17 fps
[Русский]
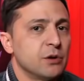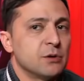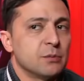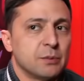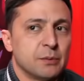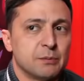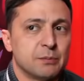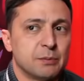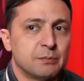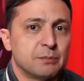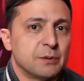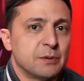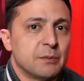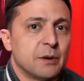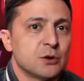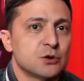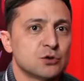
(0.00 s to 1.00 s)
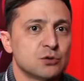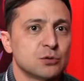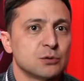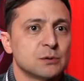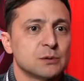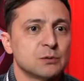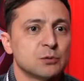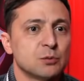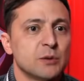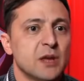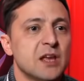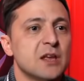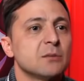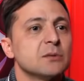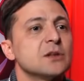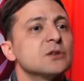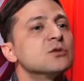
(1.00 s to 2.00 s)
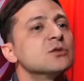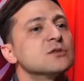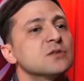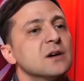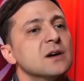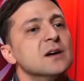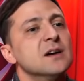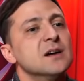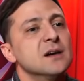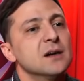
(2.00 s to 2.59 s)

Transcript: они понимают, что у меня не было до этого